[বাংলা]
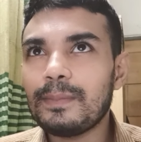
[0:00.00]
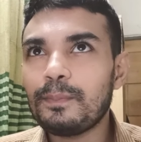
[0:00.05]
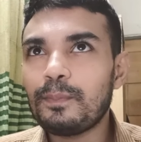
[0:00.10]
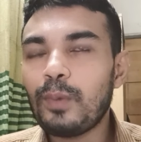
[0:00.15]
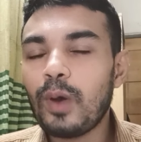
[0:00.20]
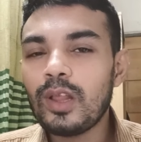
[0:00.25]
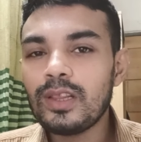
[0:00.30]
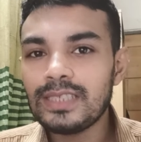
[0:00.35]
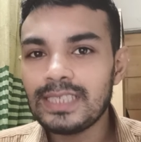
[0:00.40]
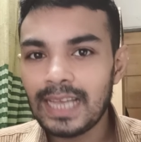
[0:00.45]

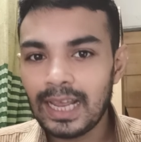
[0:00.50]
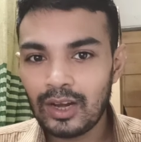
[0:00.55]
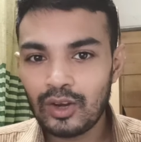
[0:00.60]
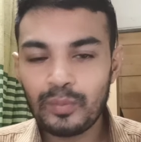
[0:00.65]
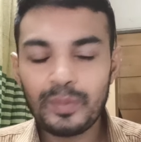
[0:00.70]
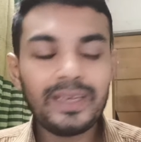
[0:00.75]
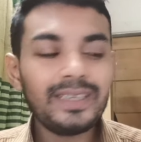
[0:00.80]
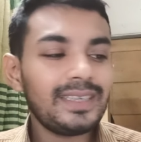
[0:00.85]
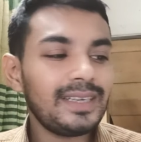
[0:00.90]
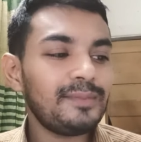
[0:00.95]
পঞ্চান্ন
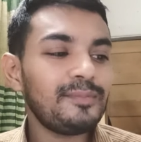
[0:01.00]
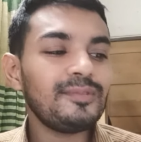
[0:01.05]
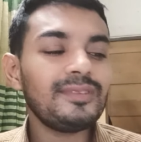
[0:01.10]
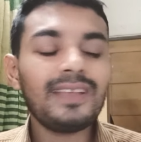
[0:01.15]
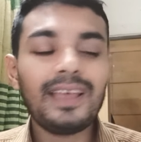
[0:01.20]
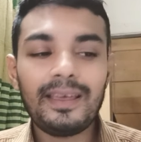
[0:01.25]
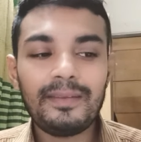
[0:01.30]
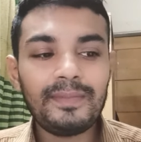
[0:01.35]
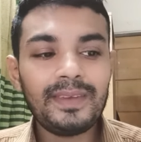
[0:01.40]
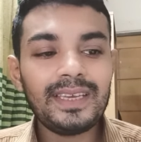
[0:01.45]
মিনিটের
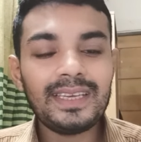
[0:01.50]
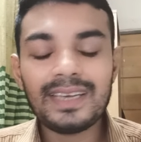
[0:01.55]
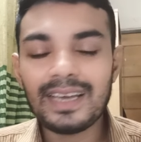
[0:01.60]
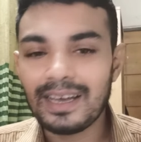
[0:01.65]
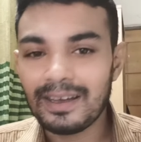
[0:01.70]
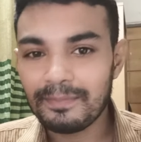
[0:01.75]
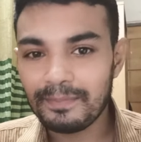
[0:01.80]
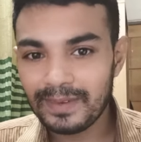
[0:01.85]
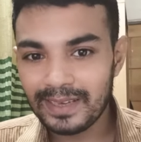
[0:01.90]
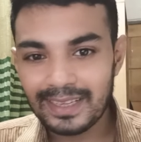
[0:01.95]
মধ্যে আমি
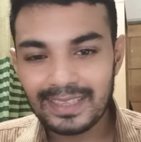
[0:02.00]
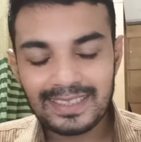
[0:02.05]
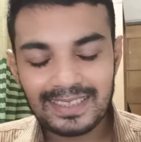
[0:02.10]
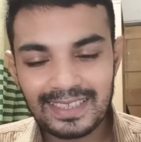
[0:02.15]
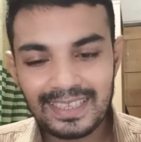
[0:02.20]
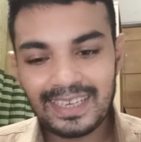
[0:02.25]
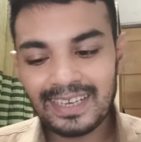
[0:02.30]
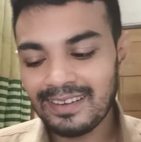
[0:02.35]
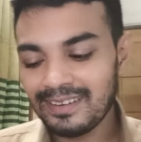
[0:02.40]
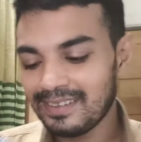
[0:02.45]

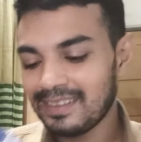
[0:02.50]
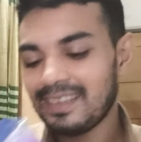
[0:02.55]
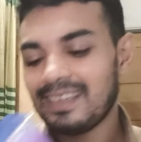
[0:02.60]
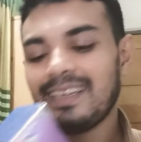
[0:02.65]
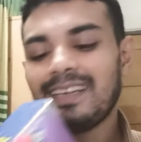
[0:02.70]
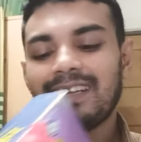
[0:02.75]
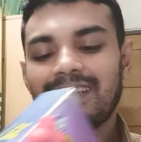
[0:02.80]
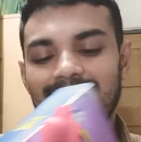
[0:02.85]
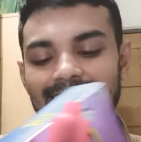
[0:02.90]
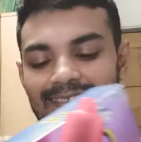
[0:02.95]
পেয়েছি
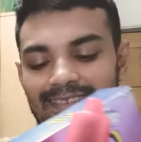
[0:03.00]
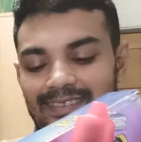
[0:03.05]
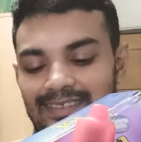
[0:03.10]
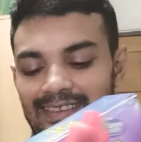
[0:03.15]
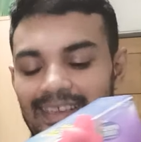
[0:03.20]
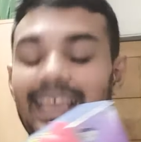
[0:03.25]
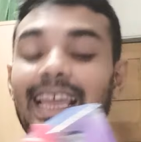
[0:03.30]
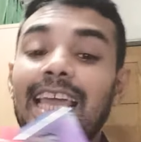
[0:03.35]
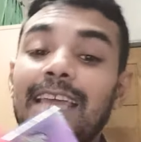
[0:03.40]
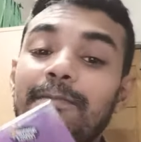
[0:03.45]

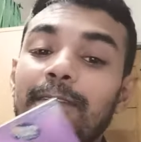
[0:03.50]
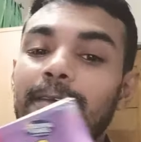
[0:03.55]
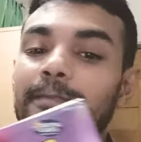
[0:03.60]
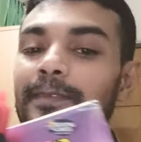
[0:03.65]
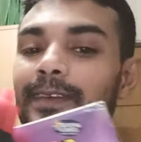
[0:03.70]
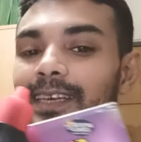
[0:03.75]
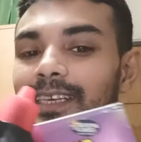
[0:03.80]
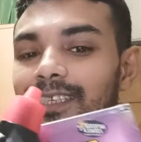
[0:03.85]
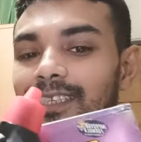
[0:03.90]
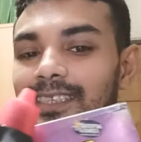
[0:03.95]

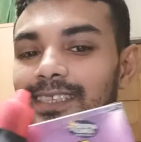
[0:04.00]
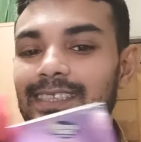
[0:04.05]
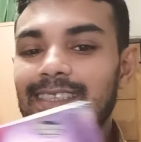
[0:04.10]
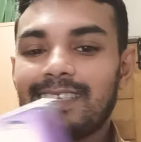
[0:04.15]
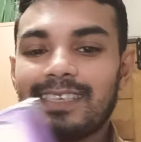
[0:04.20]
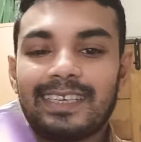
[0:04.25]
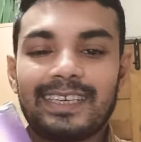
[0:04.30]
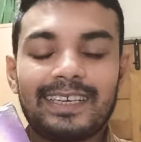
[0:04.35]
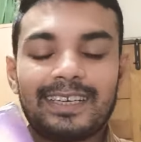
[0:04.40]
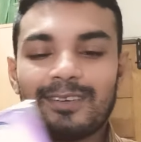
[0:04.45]
এইভাবে
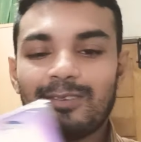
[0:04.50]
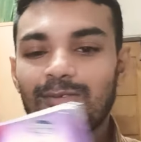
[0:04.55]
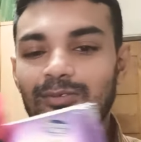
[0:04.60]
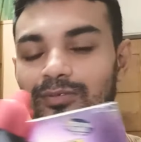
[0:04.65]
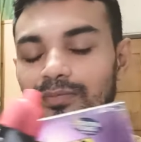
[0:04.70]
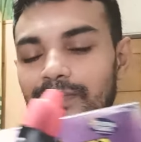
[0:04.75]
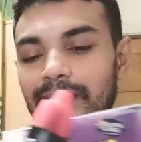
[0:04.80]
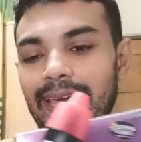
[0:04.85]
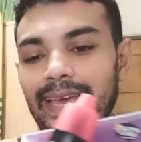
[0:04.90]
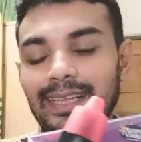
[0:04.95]
এসছে কোনো
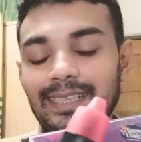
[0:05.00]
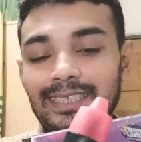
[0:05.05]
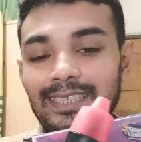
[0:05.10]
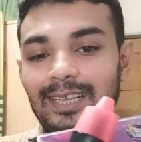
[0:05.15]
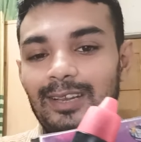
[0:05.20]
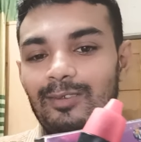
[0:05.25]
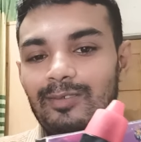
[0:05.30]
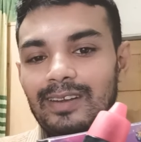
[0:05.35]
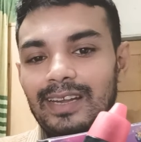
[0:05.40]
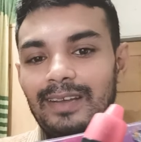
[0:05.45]
ব্যাগ
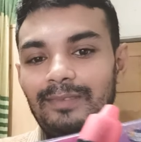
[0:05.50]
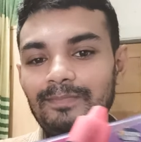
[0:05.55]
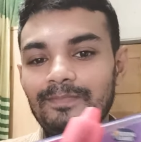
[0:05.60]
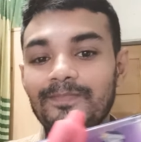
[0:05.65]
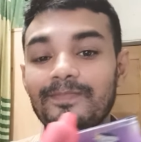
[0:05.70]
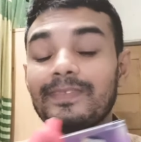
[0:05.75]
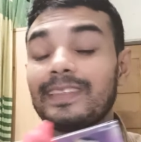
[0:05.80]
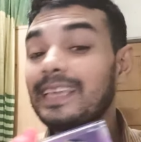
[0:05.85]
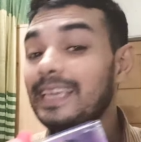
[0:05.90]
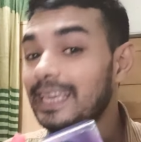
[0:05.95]
ছিল না
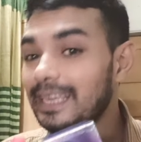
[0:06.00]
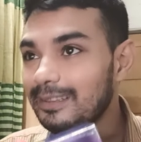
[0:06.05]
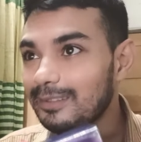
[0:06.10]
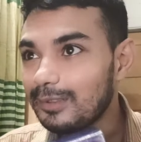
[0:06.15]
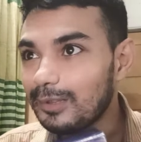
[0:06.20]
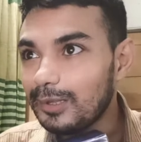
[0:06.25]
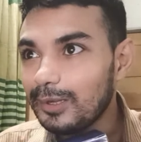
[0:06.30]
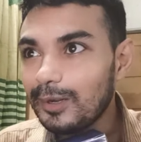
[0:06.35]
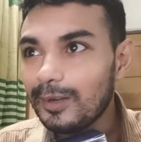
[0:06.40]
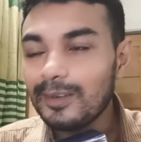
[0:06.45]

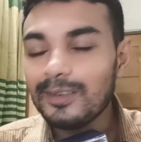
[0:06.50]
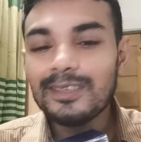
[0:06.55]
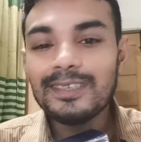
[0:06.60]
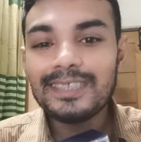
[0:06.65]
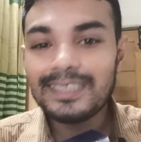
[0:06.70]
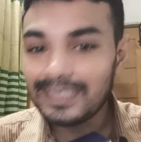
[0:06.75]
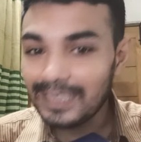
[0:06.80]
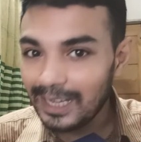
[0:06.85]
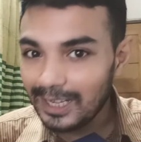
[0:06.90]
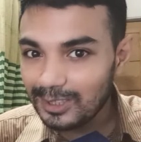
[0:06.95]
কিন্তু
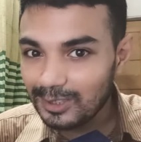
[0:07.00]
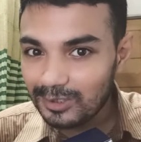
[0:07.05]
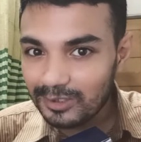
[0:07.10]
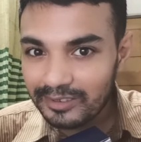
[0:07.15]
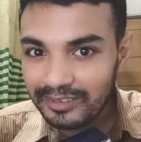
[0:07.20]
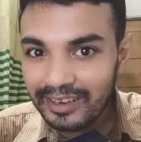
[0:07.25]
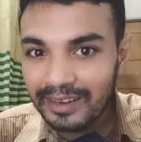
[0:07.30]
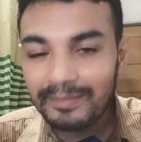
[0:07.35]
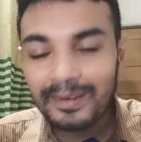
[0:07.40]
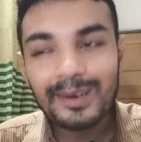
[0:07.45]
সেই
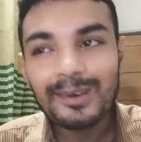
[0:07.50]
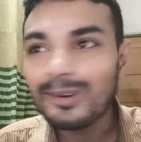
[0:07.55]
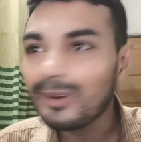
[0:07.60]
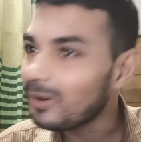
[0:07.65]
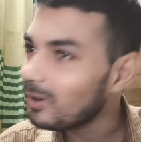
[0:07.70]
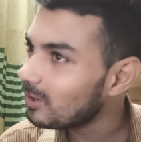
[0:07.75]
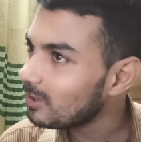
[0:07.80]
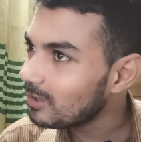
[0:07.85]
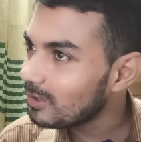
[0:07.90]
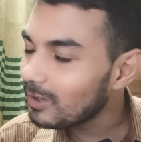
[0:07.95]
জন্য আমার
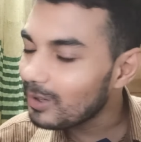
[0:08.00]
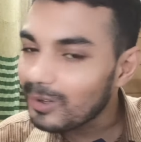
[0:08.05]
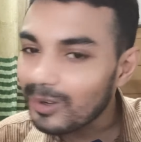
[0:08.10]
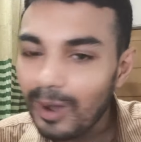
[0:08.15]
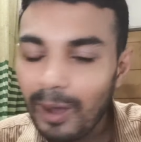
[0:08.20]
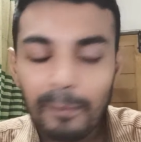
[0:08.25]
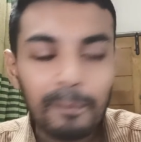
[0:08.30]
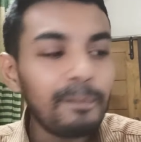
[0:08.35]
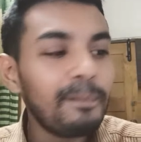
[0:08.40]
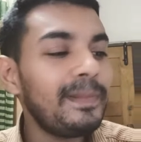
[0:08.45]
কোনো
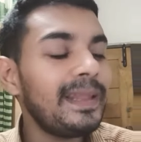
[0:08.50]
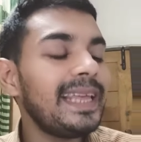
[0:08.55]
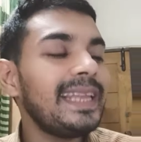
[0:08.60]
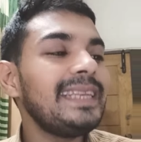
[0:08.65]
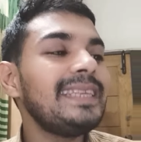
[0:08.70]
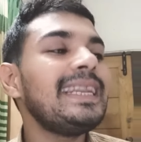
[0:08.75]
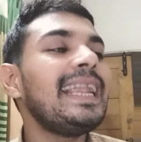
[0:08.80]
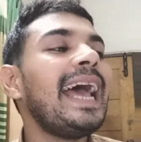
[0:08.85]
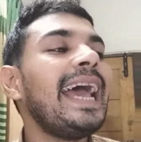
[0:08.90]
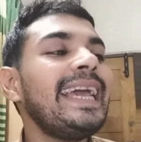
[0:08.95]
কমপ্লেন
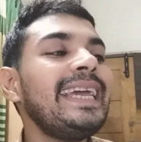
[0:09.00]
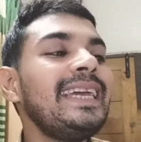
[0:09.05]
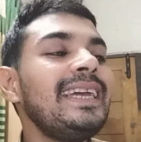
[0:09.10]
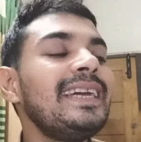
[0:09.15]
নাই